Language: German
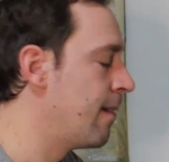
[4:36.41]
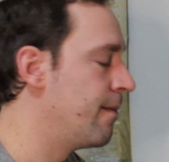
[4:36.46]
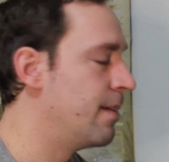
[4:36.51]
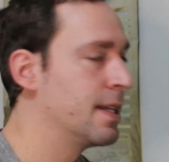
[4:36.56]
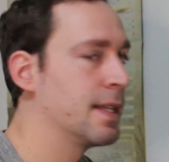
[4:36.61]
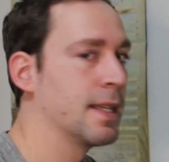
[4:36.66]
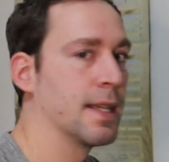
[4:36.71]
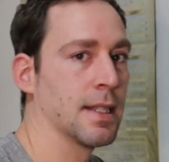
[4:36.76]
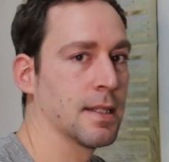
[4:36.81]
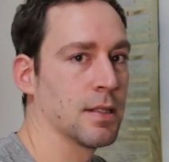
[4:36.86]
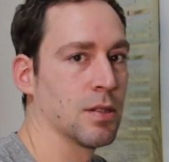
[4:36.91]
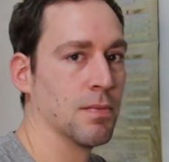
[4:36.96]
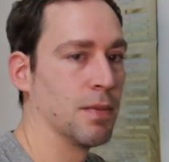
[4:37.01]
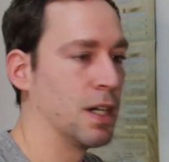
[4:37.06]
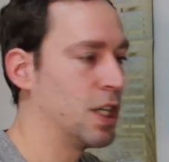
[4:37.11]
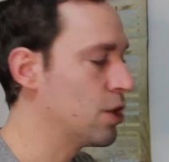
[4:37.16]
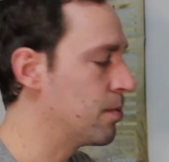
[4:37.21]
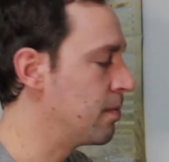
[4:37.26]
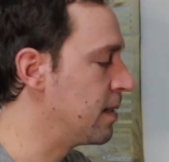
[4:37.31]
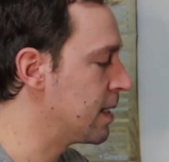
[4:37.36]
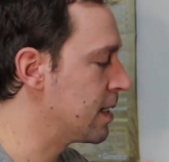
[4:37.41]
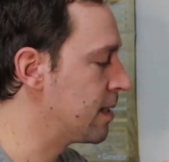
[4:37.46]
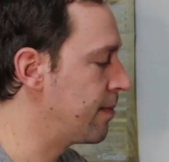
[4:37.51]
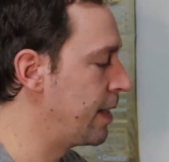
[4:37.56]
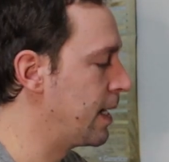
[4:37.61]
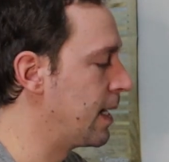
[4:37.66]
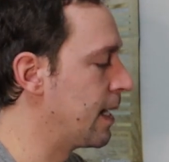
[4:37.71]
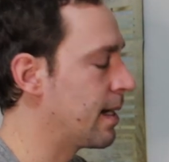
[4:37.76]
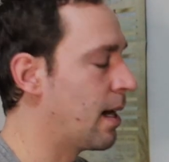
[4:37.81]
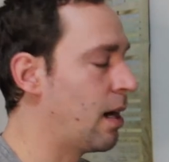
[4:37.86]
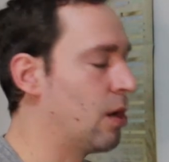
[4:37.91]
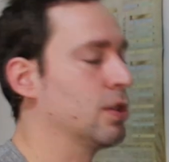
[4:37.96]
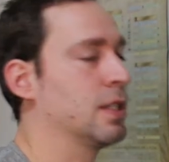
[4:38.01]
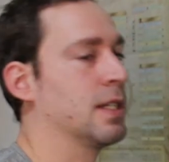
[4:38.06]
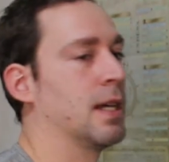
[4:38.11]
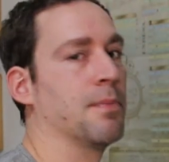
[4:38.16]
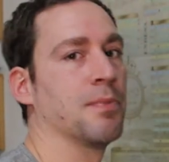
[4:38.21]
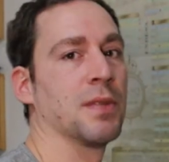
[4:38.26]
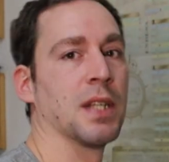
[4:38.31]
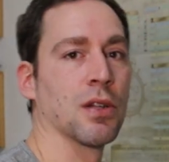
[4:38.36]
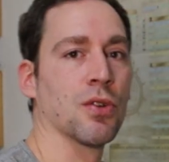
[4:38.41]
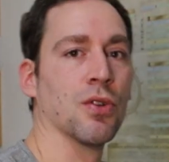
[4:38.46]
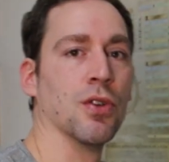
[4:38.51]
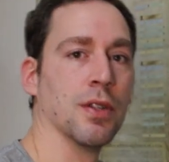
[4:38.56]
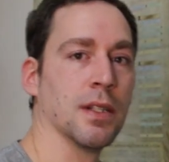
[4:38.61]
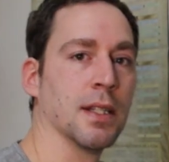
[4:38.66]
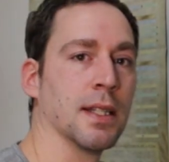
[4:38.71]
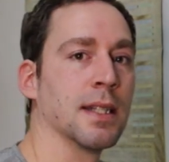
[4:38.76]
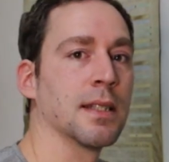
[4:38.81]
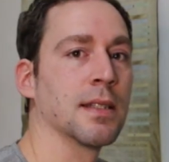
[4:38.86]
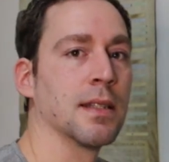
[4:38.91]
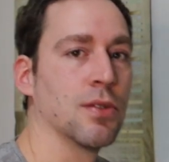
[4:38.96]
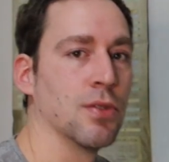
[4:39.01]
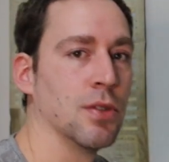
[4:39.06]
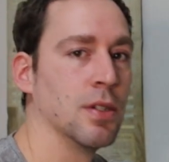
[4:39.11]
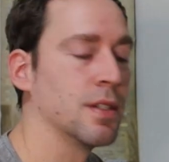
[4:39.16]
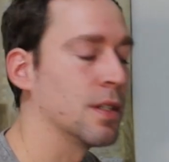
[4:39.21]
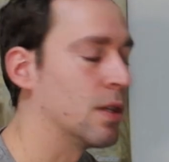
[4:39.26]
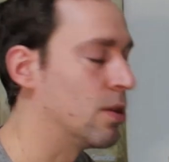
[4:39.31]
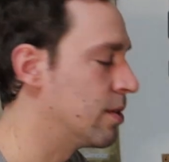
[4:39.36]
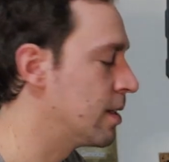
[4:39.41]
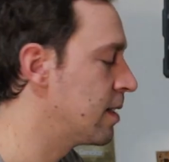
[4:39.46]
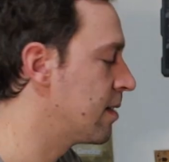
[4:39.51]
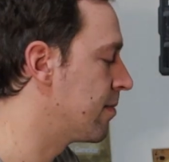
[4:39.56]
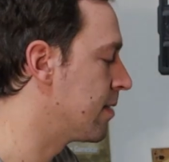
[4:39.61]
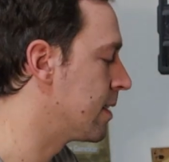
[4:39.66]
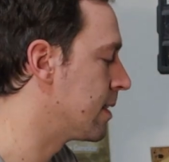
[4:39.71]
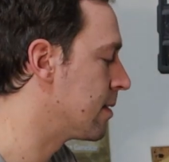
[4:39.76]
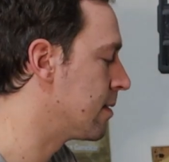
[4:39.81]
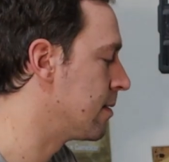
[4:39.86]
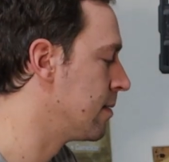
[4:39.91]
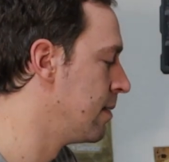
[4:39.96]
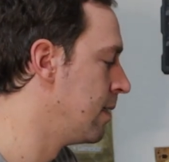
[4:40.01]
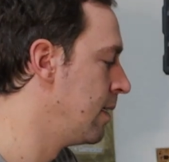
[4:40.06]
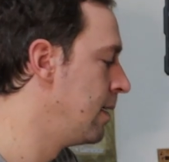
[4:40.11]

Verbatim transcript: Wenn ihr jetzt zum Beispiel das WLAN aus habt, dann könnt ihr das natürlich auch nicht finden.